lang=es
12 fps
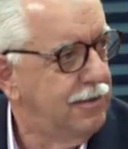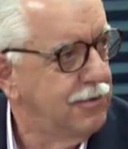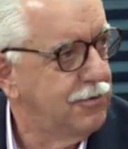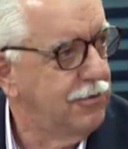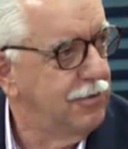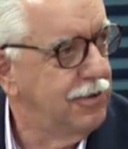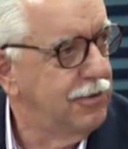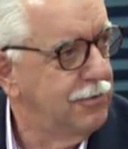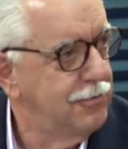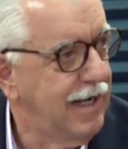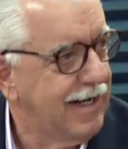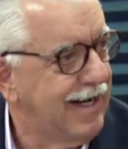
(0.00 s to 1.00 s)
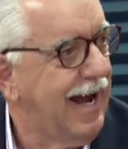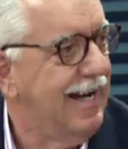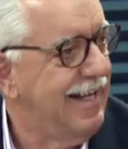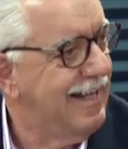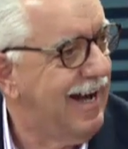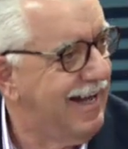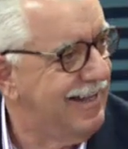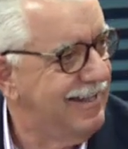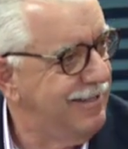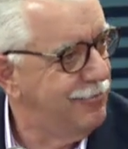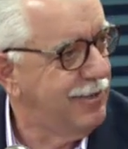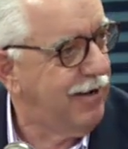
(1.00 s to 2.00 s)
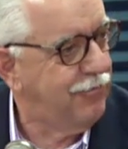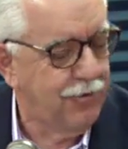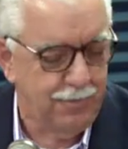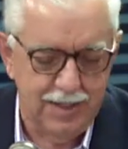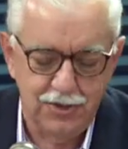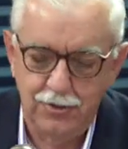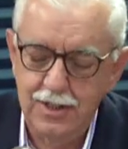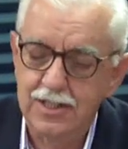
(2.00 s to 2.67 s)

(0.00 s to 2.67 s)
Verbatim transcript: con una calidad y una formación